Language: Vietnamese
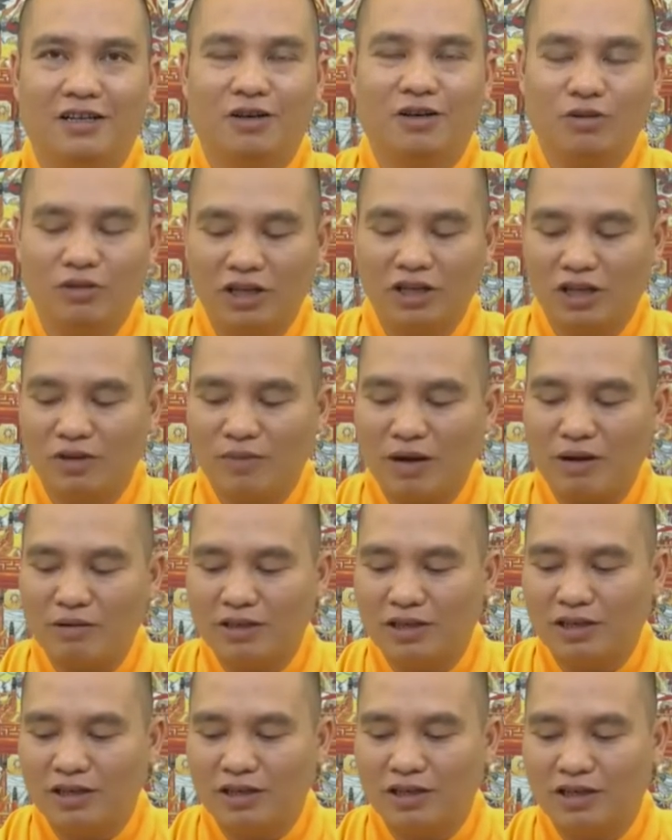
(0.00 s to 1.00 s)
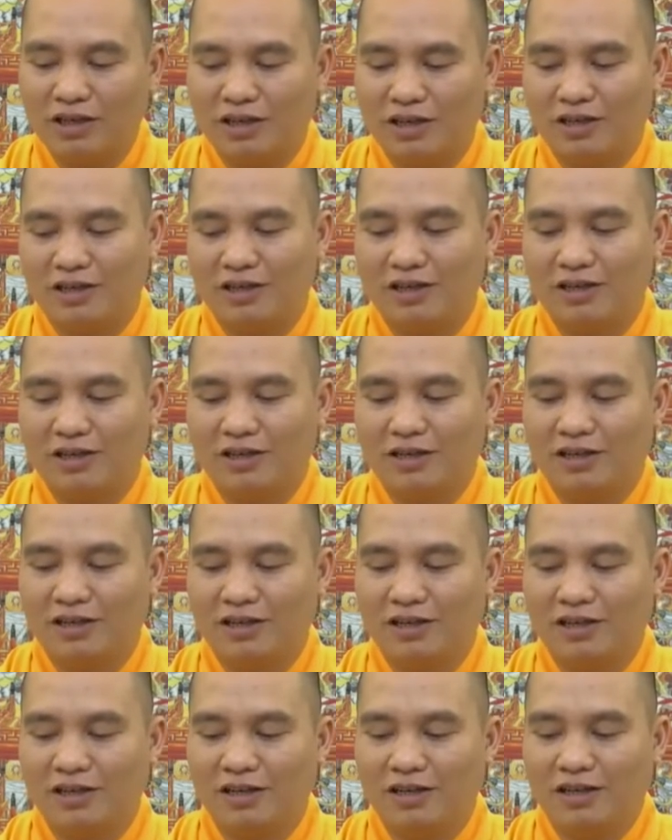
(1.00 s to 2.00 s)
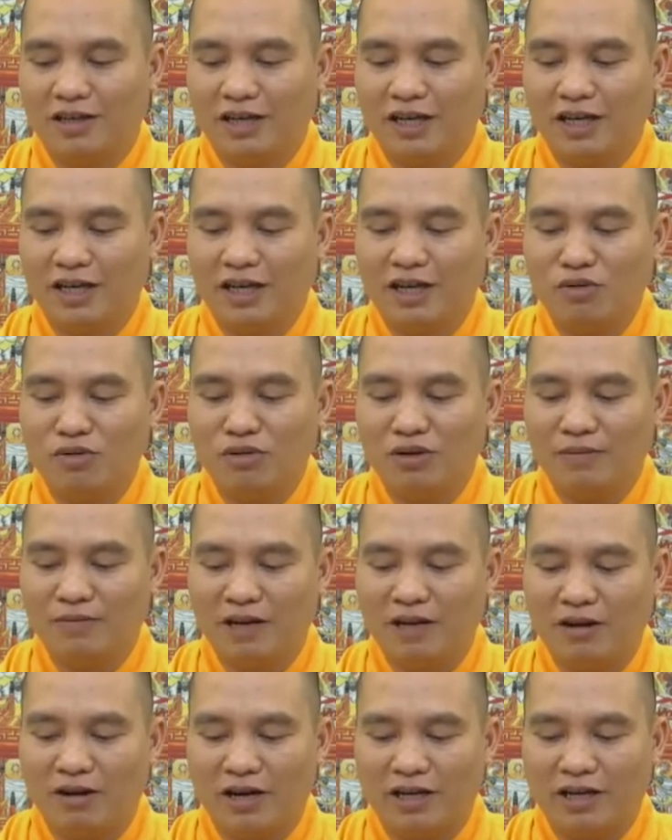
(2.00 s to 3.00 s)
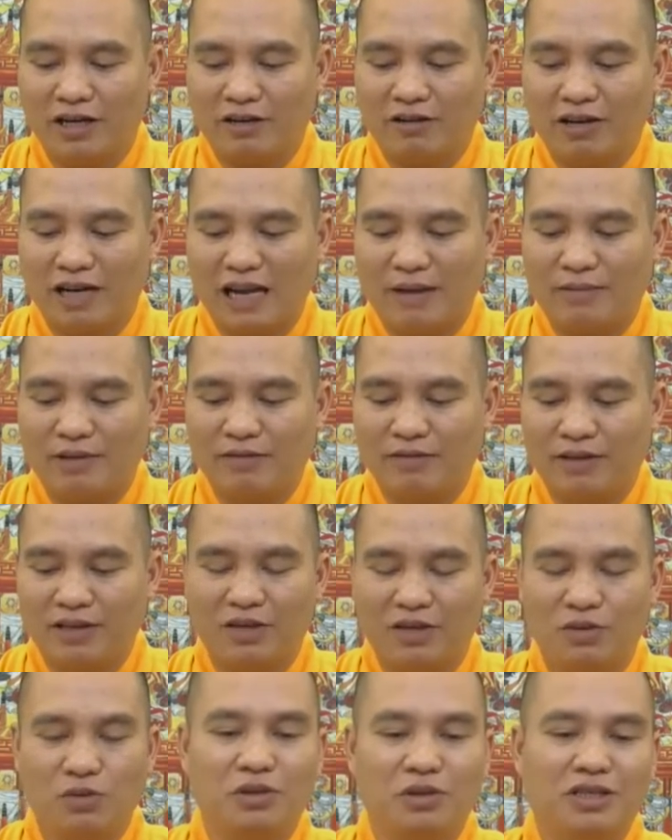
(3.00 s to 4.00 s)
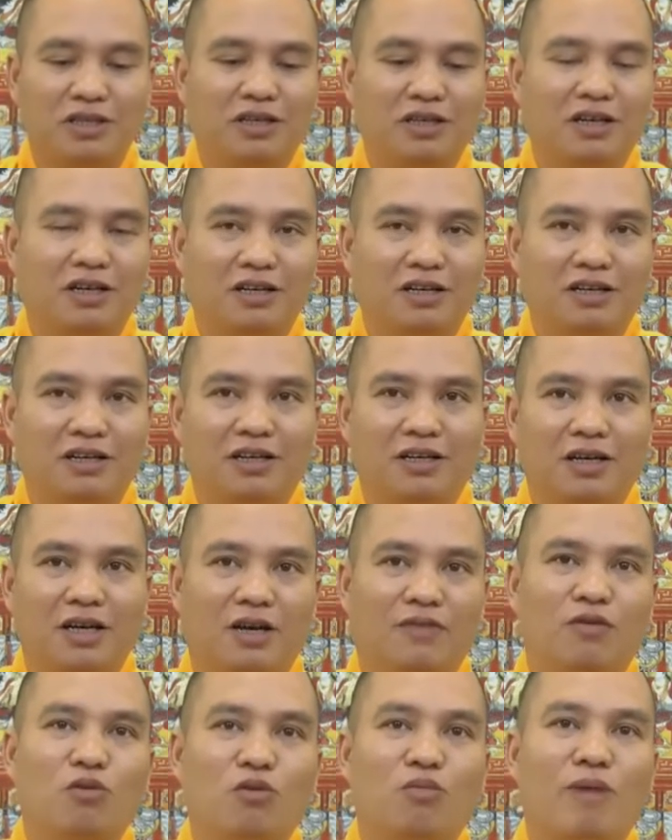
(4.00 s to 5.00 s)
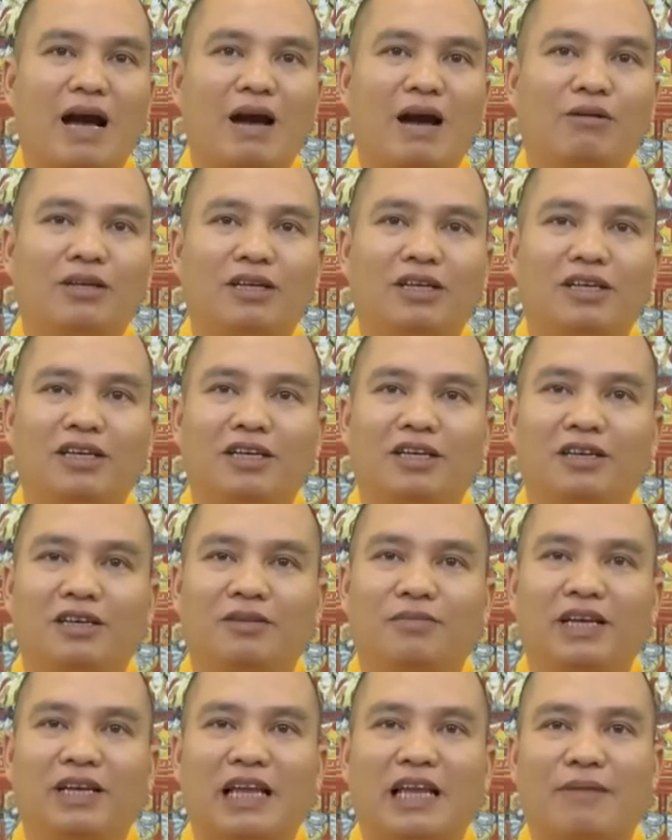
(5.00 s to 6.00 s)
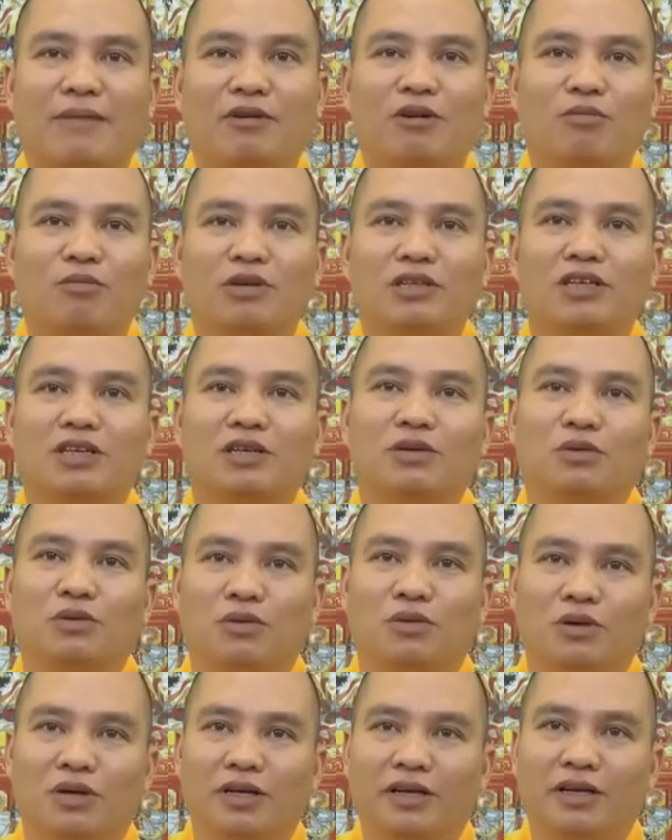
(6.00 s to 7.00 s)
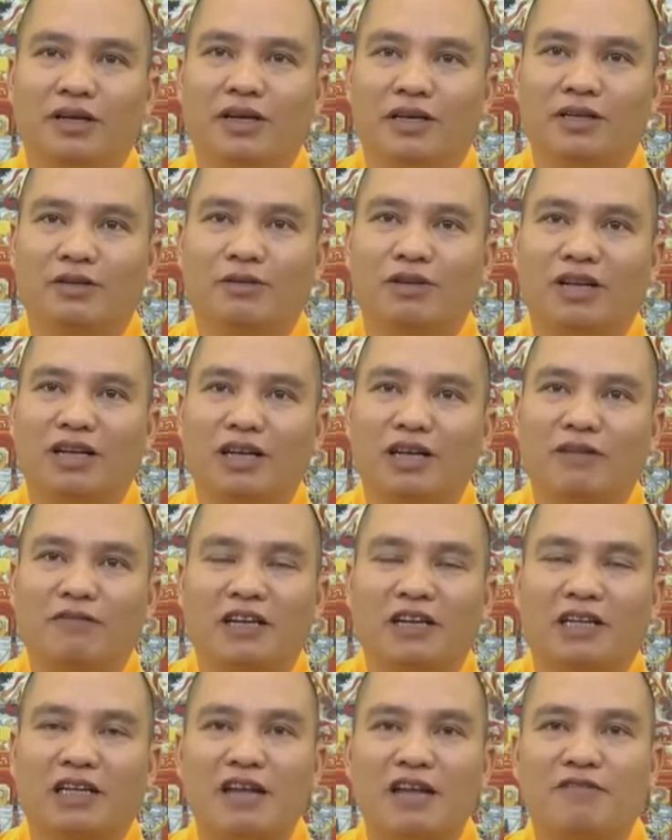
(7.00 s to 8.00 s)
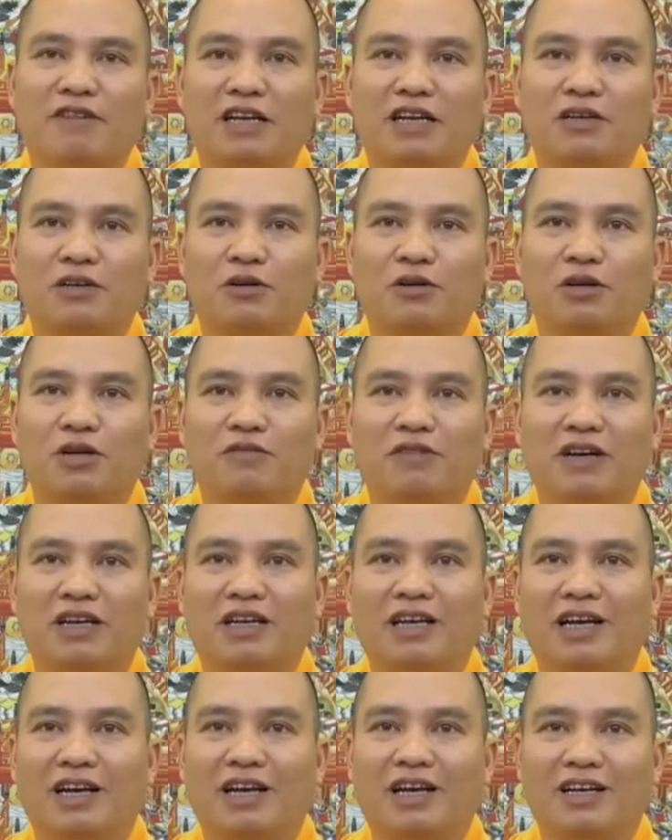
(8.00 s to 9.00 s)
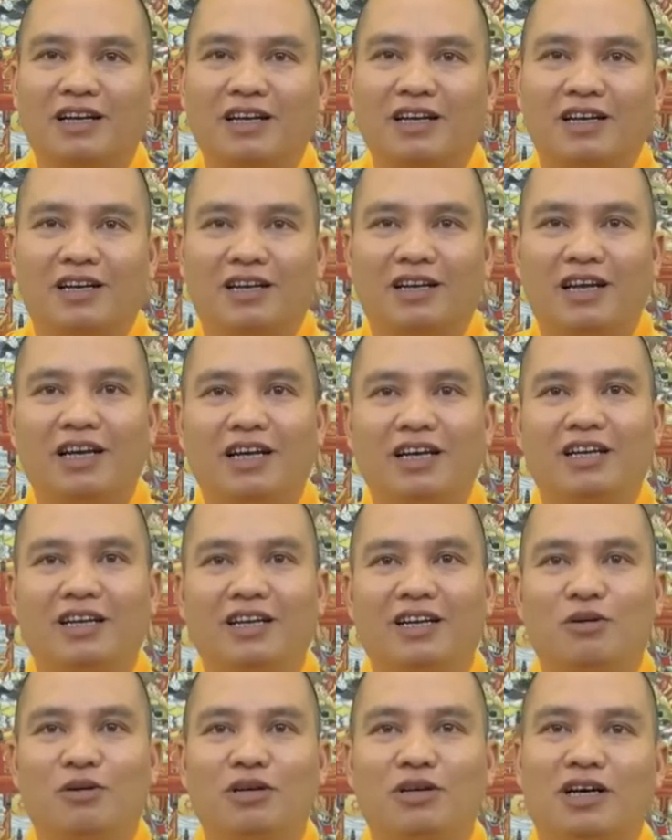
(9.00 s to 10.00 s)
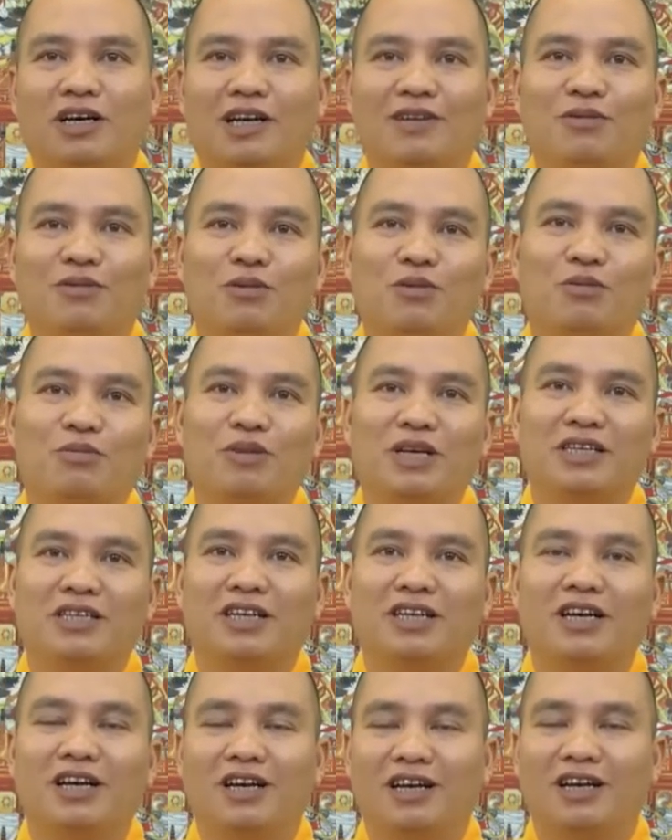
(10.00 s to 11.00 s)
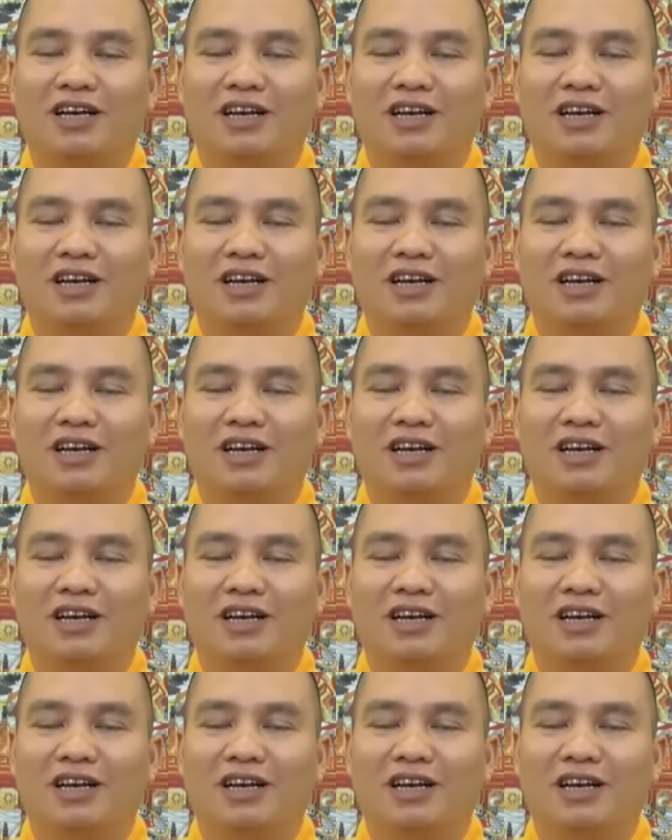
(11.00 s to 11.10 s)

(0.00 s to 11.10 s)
cũng đừng bao giờ à, kể công mà hỏi rằng con làm như vậy đã đủ chưa phúc báo thì mình làm không bao giờ đủ chúng ta thấy phật thành phật rồi phật đã đã nghĩ để ngồi hưởng cái phúc của mình chưa